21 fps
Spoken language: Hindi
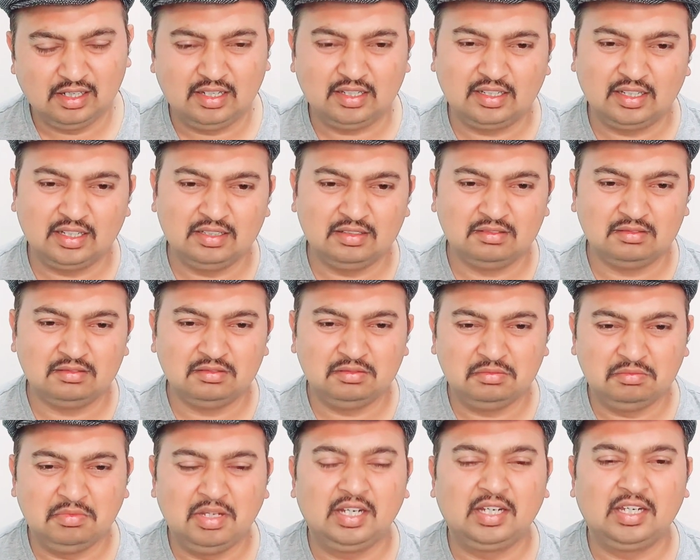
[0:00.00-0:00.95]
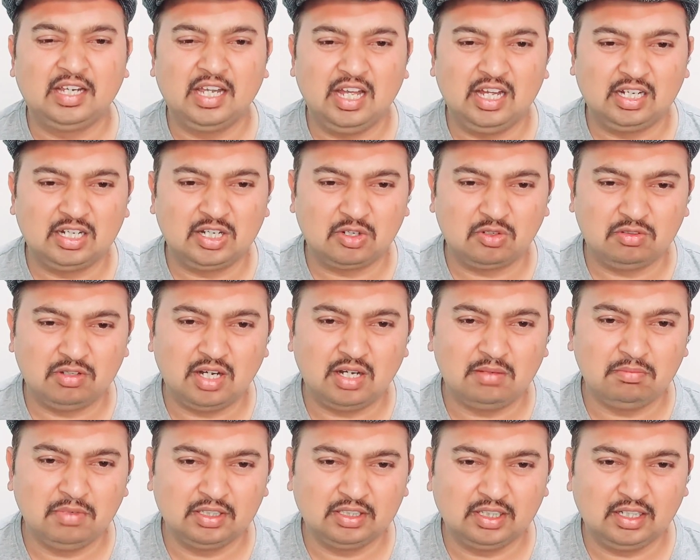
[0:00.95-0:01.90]
लेकिन मैं क्या करूँ
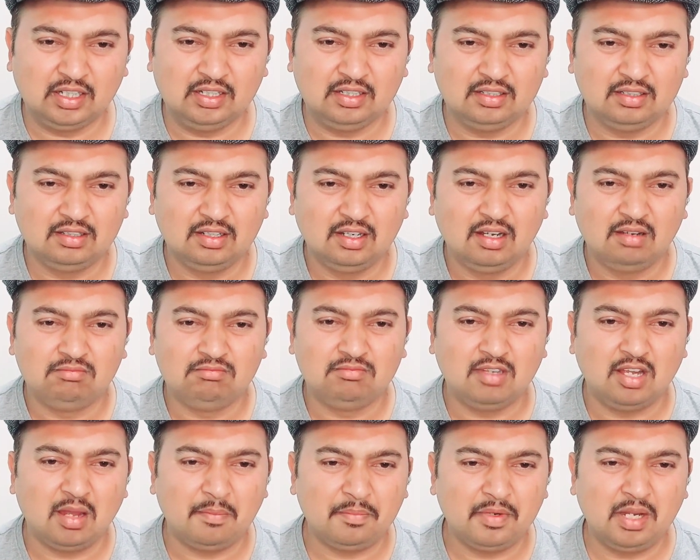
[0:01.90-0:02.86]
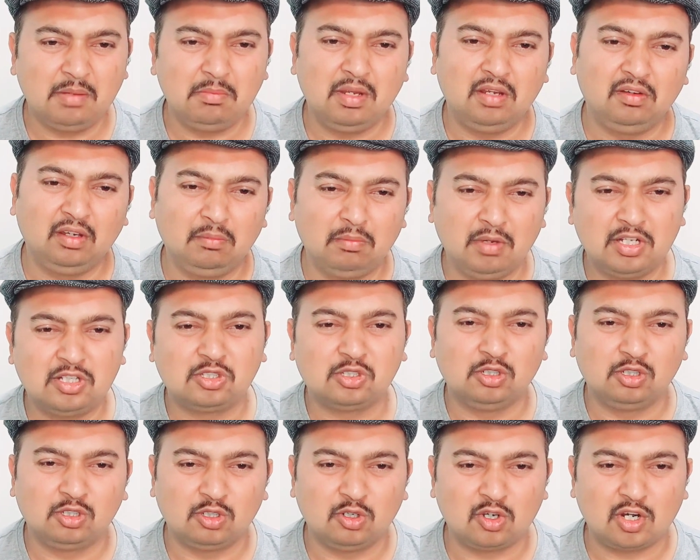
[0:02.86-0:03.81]
आप बताएं मैं अपने बीवी
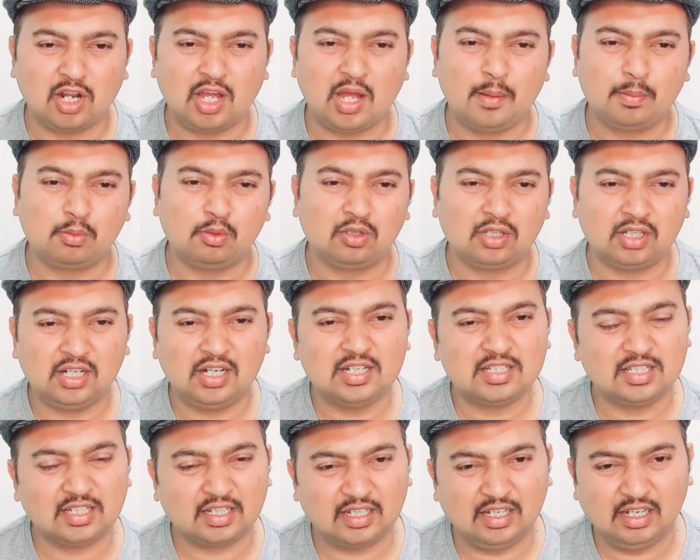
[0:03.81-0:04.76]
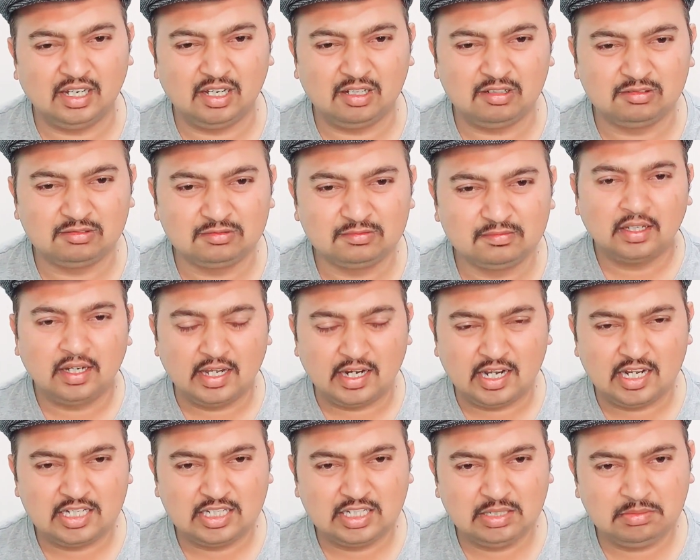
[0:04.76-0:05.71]
बच्चों को और आपको कहाँ से खिलाऊं
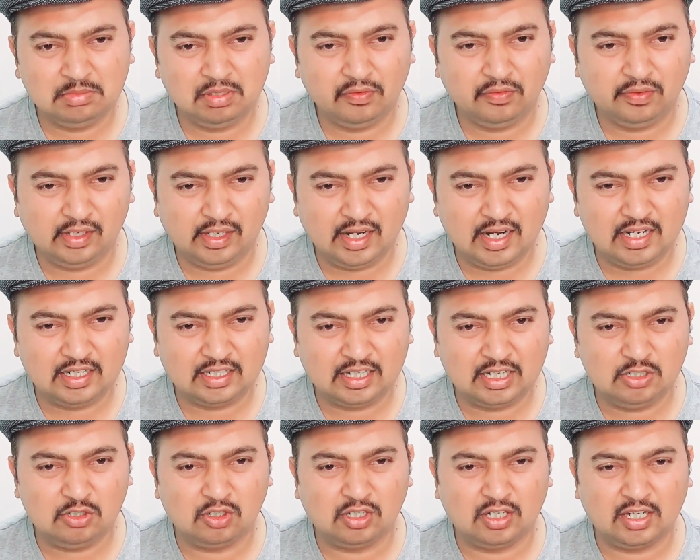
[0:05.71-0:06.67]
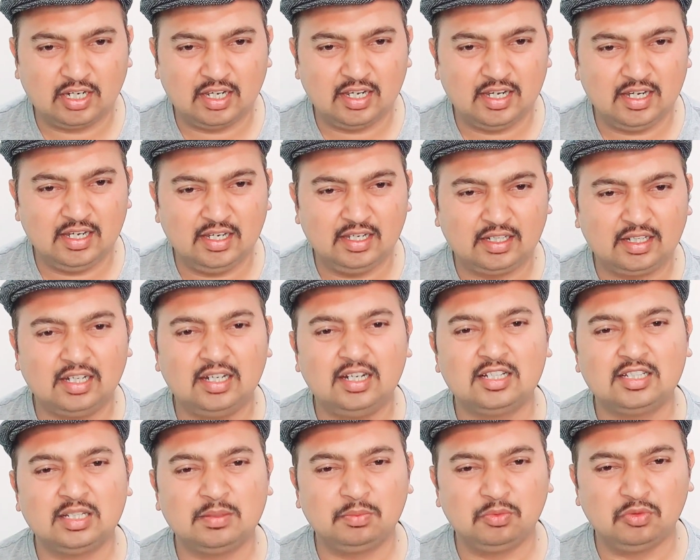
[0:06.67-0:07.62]
कराची में फ्लैट के जो किराए हैं
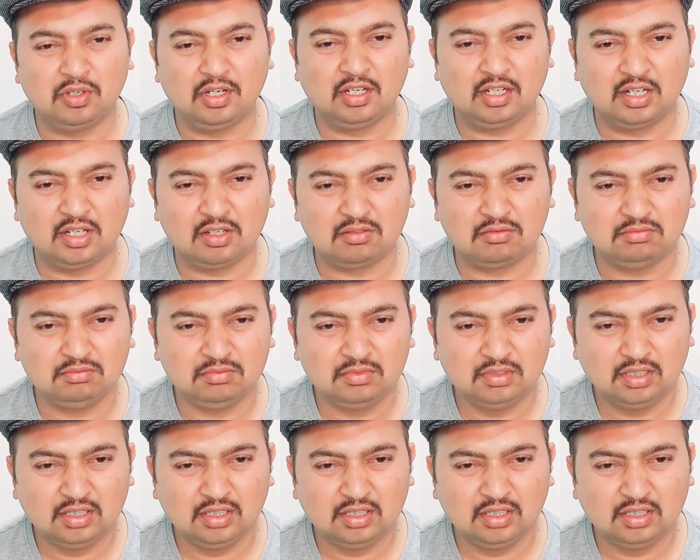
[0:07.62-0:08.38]
कहां से पूरे करूं